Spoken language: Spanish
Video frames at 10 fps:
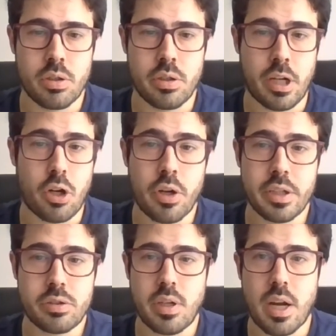del
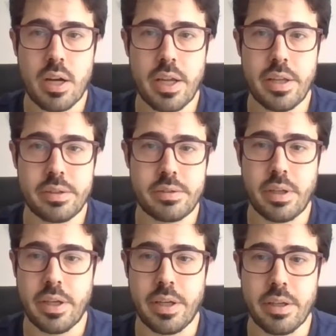Congreso en las redes,
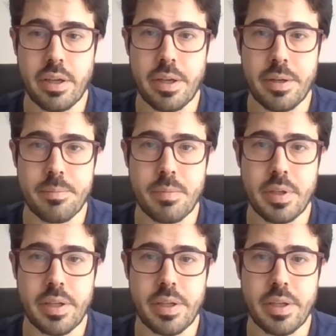eh,